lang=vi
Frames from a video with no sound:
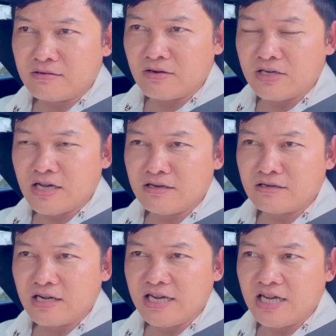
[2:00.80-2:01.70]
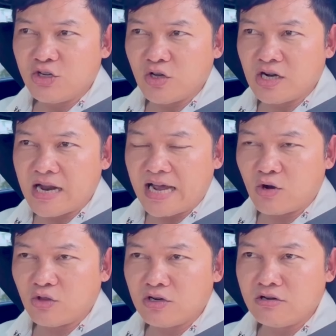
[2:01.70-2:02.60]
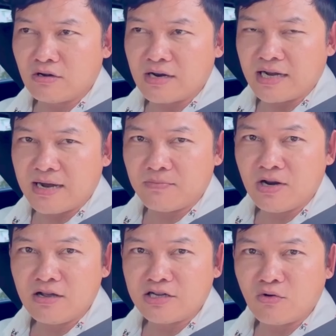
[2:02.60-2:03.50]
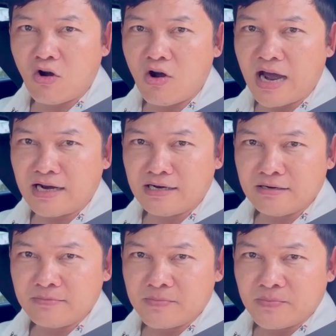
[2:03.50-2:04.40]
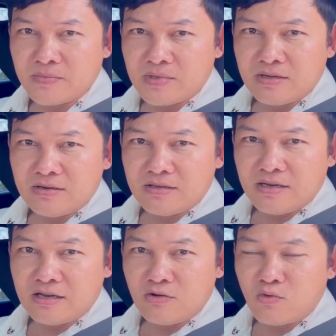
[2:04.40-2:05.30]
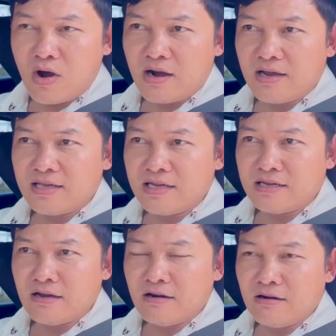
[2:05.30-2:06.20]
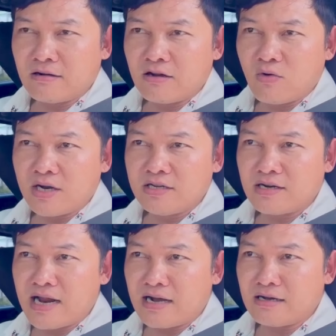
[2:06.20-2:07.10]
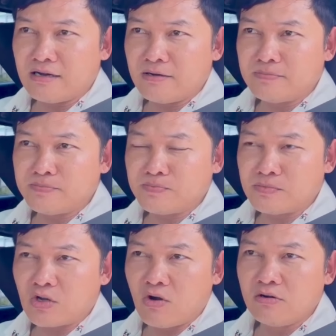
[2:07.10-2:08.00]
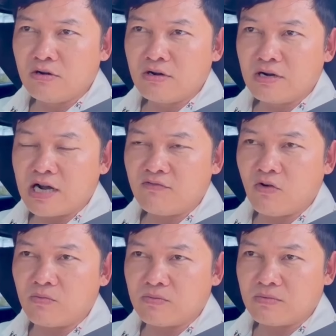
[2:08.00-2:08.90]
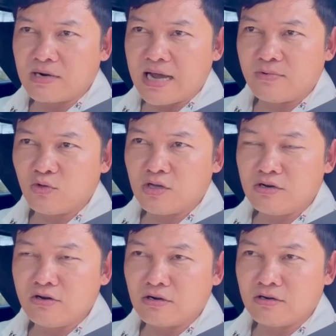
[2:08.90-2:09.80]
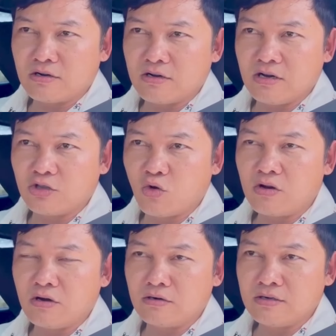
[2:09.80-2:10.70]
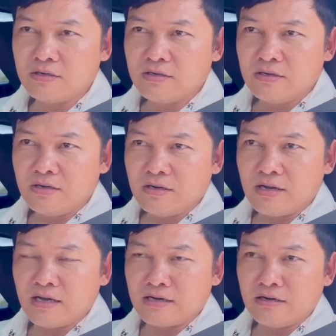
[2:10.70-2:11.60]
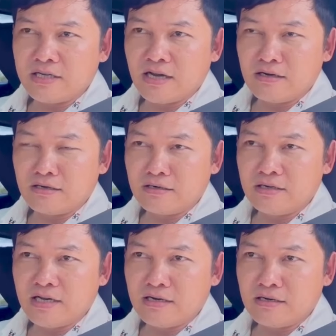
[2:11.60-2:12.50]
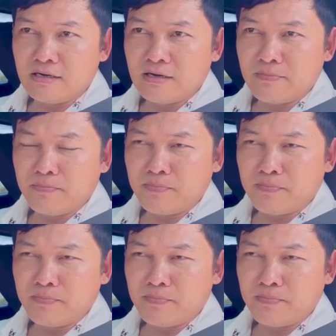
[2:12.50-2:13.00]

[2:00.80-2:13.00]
người dân khi di chuyển dọc qua đường này gặp rất là nhiều khó khăn thì cũng qua đây thì nhờ cơ quan chức năng uh, có hướng khắc phục làm cho tuyến đường được uh, tốt hơn để người dân người dân uh,